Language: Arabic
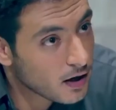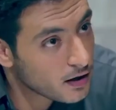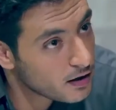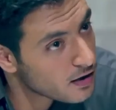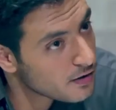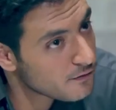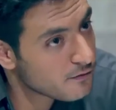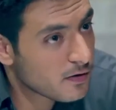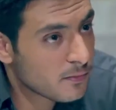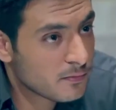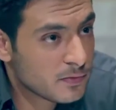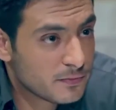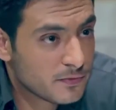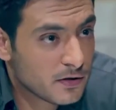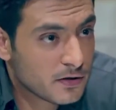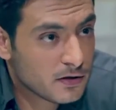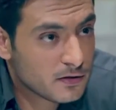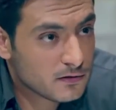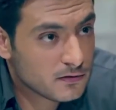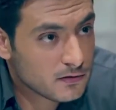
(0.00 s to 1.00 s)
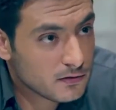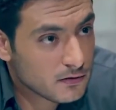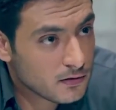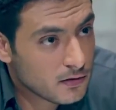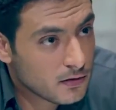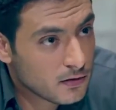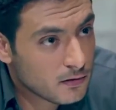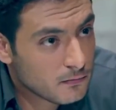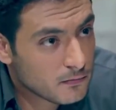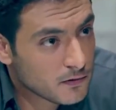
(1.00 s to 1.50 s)
انا اعرف اربيه بطريقتي
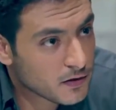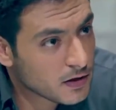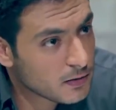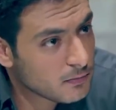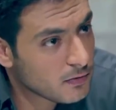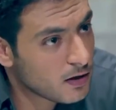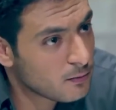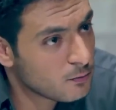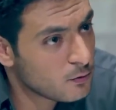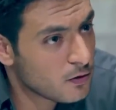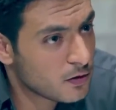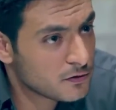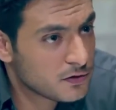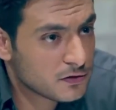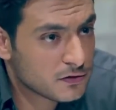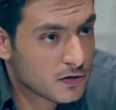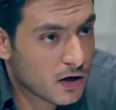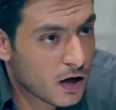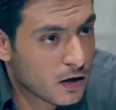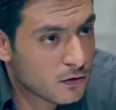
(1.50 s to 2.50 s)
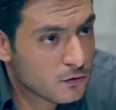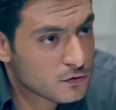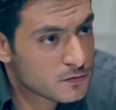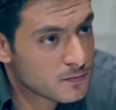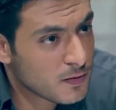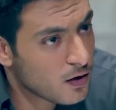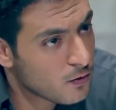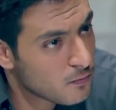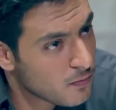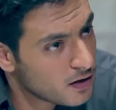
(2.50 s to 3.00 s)
من غير ما نعمل قضيه تحرش
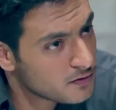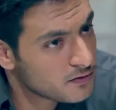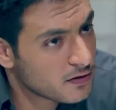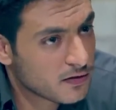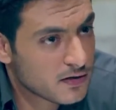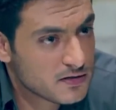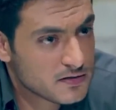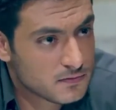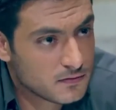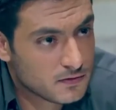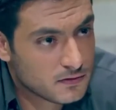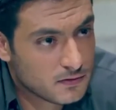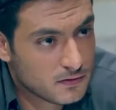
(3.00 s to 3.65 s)
بقى ومحضر رسمي